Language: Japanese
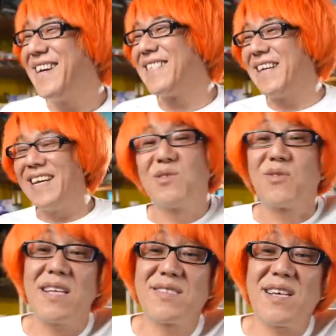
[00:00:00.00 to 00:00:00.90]
ね、その
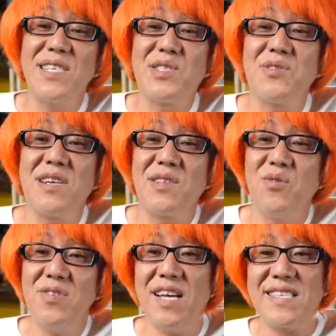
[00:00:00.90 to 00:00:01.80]
勝海舟はね
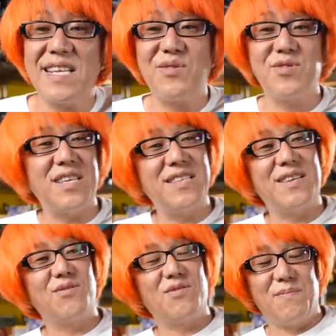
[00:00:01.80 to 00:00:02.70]
どんな働きをしたん
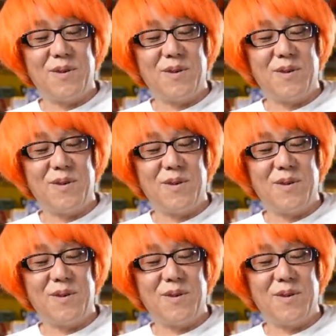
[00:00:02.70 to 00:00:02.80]
だろうとか、